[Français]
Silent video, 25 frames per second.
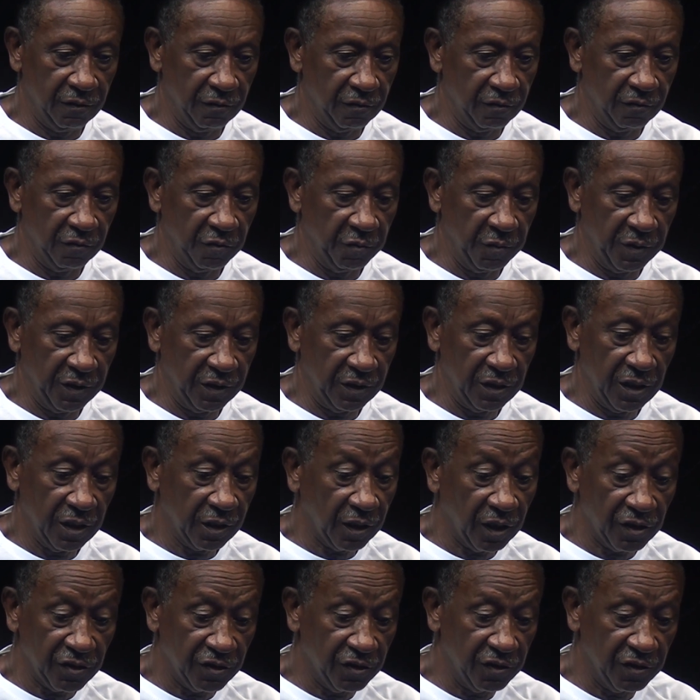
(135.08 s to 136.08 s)
au moins 5
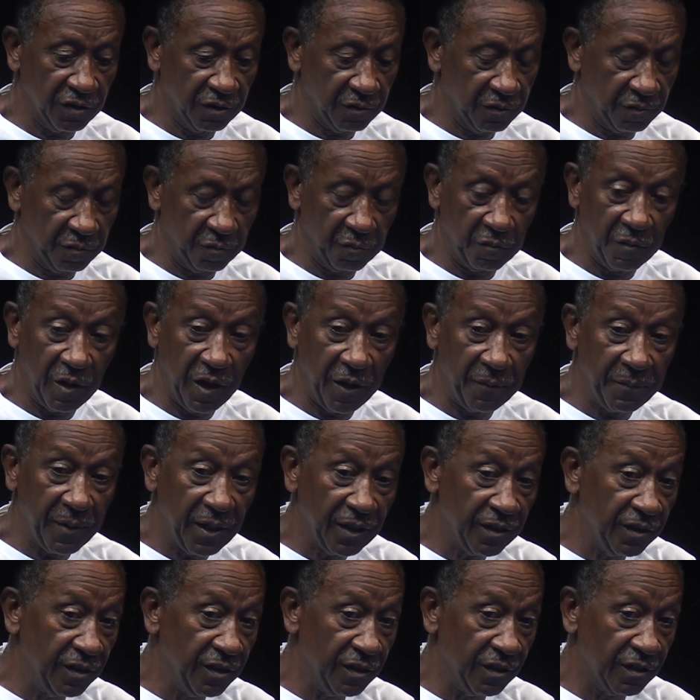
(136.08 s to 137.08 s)
à 6
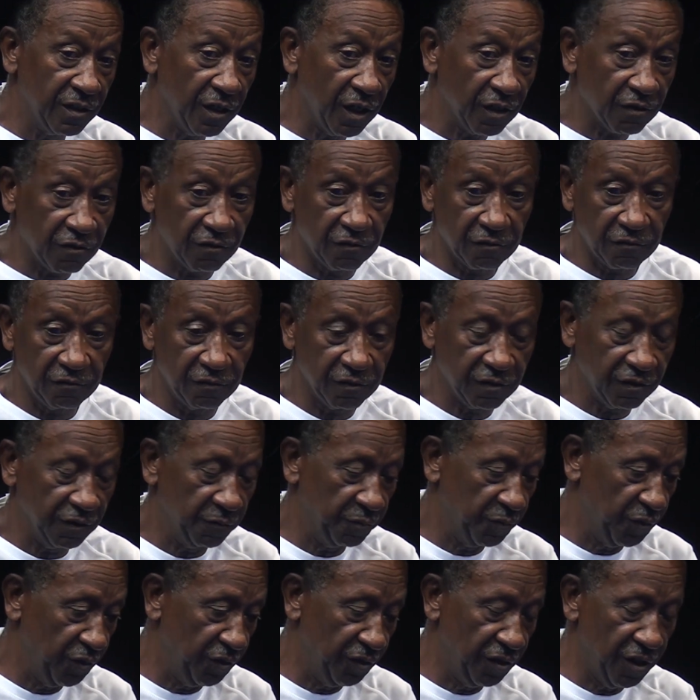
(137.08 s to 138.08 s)
marmailles déjà, sans compte ses
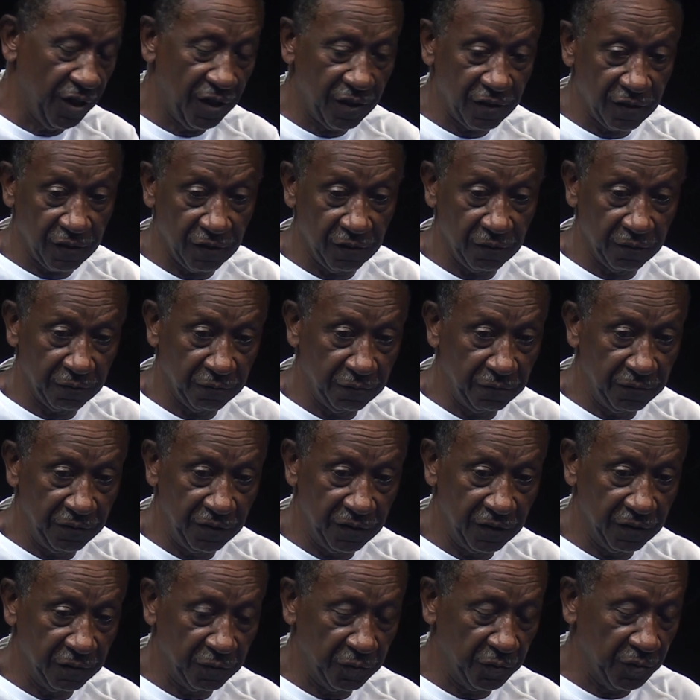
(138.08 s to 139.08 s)
petits nièces et un
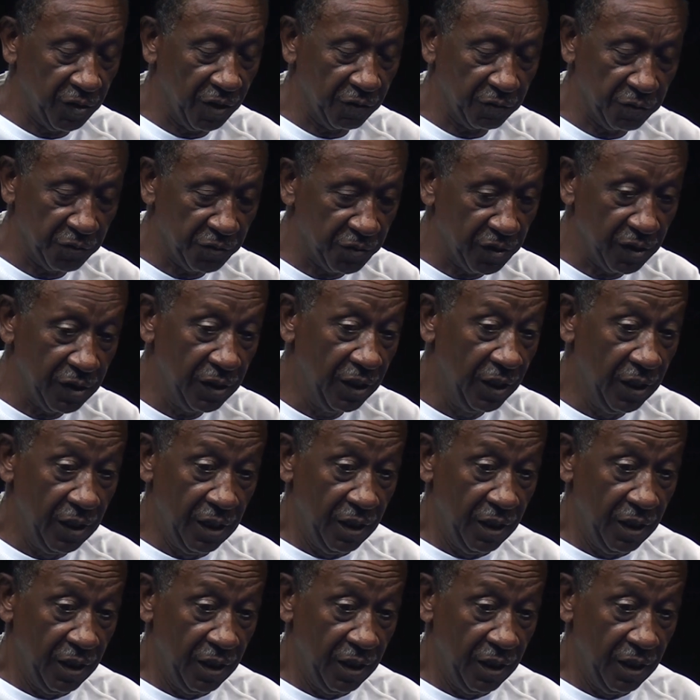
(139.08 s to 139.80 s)
cousin, cousine.